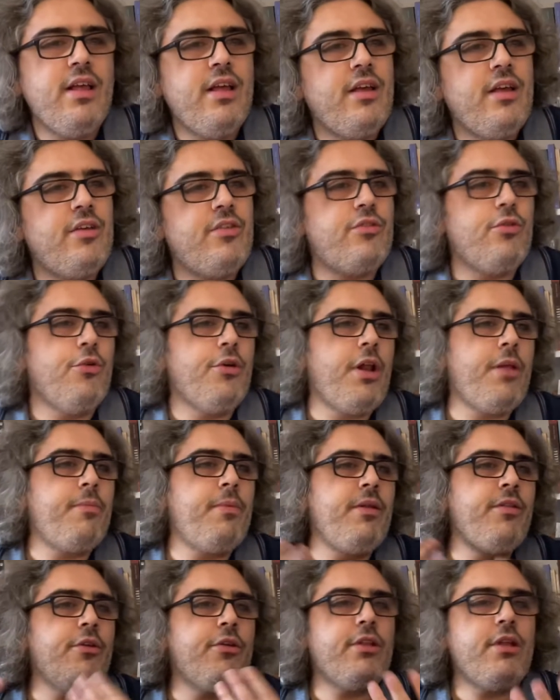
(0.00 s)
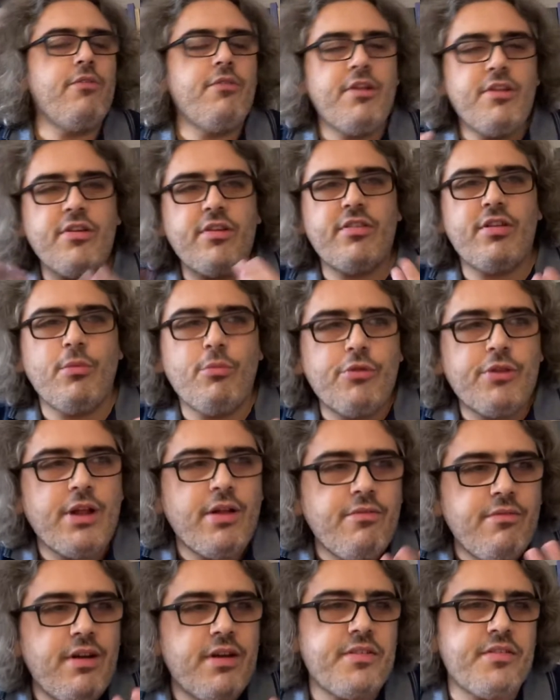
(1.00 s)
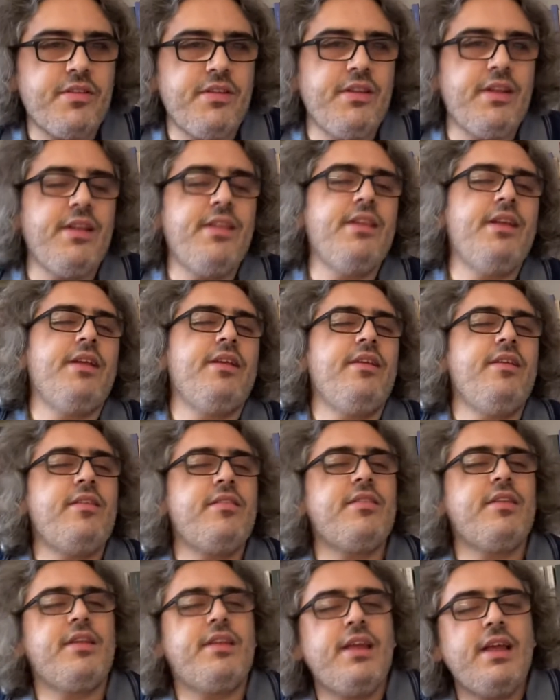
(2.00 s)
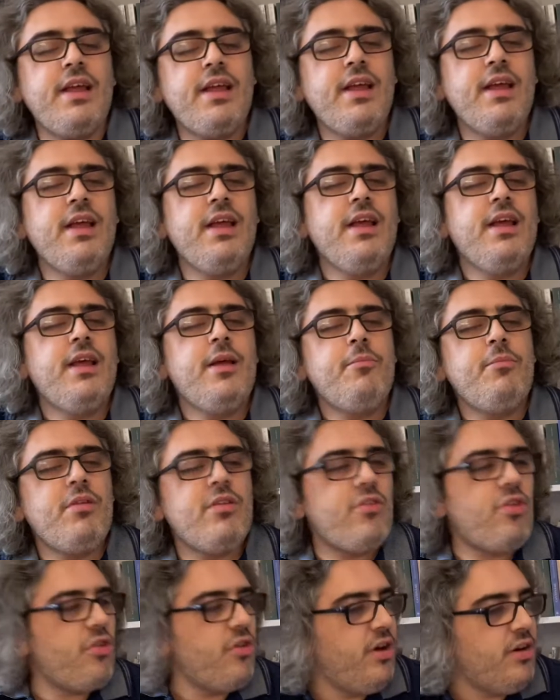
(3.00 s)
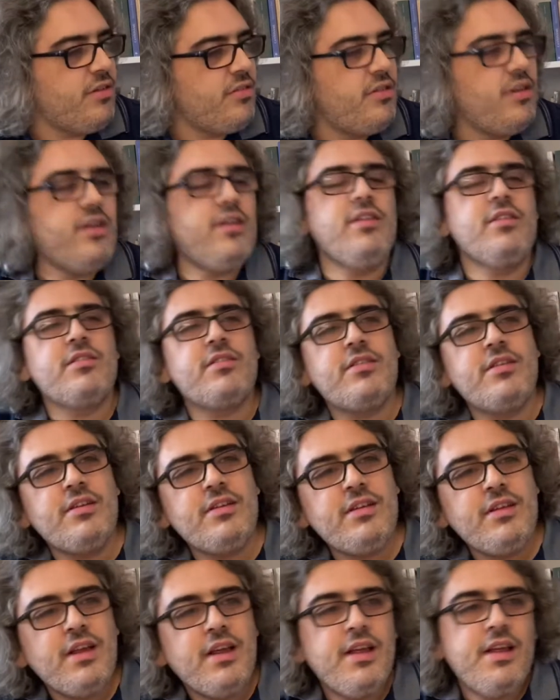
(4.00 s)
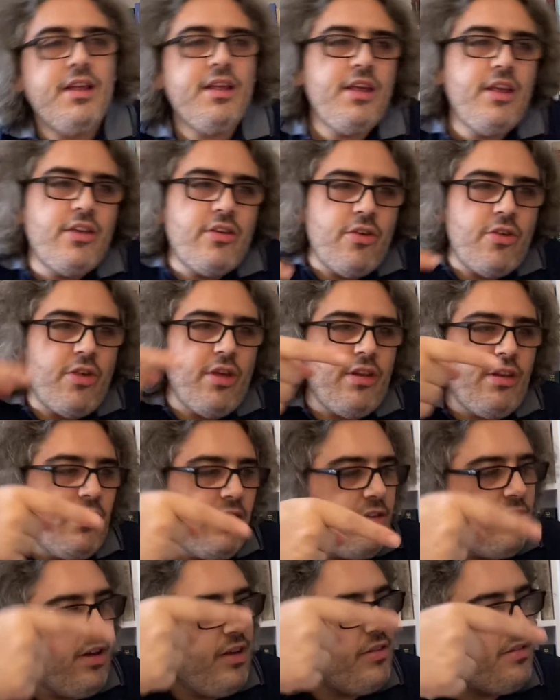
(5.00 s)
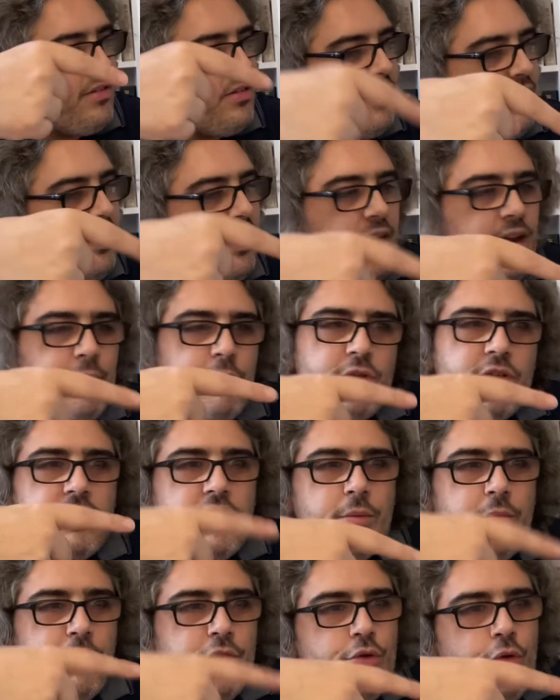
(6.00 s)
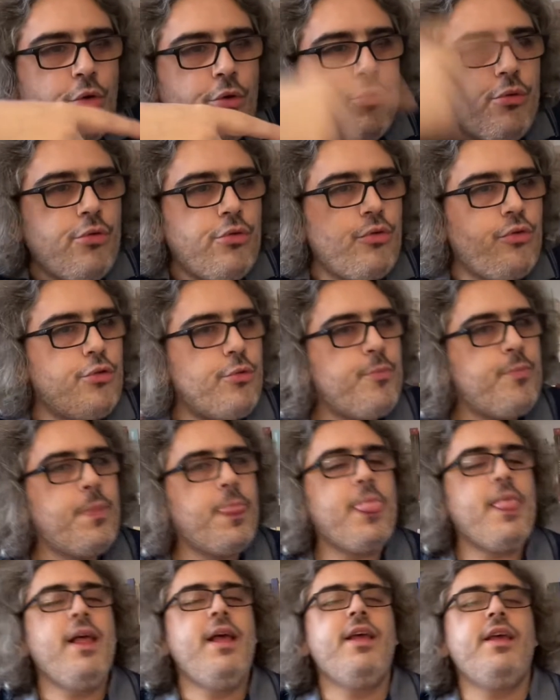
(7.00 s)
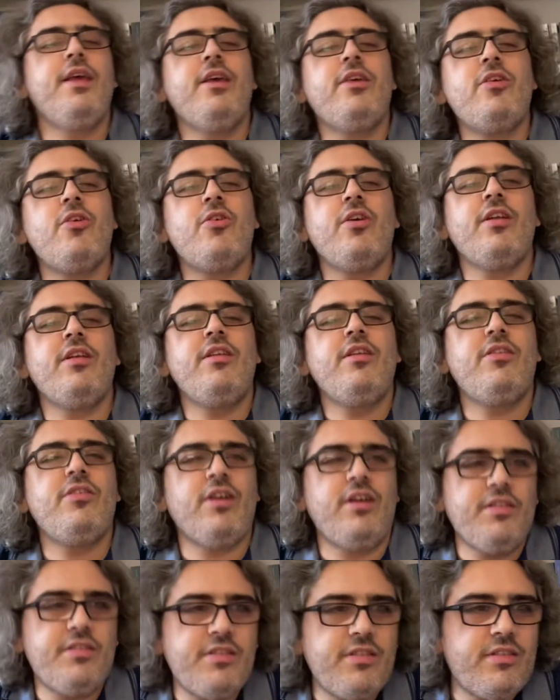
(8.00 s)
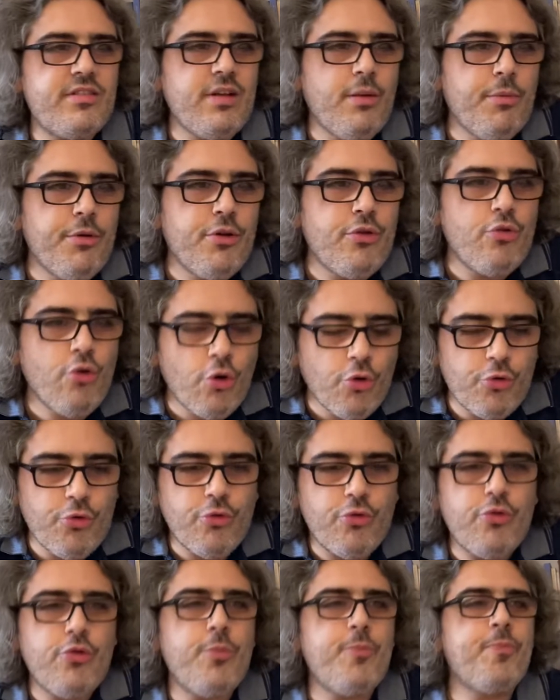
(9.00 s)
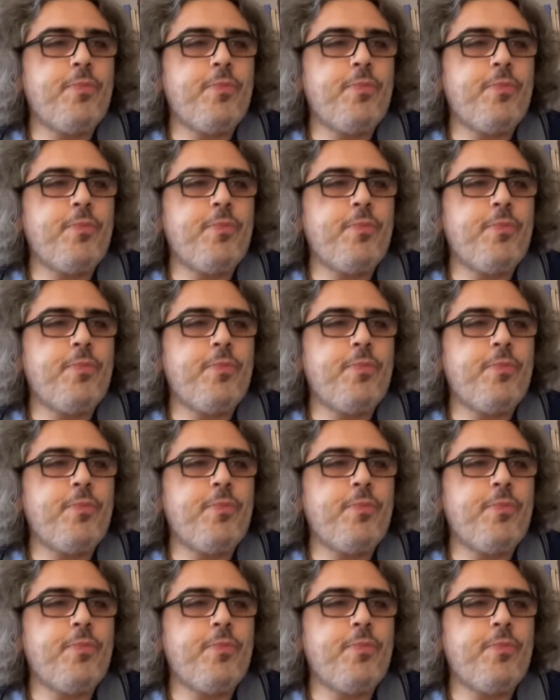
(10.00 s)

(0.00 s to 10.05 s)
işte öğretmenler ödev verecekse buradan versin denilen listede biz Charles Dickens'ın İki Şehrin Hikayesi yani bu kitabını gördük. İki Şehrin Hikayesi kitabını gördük.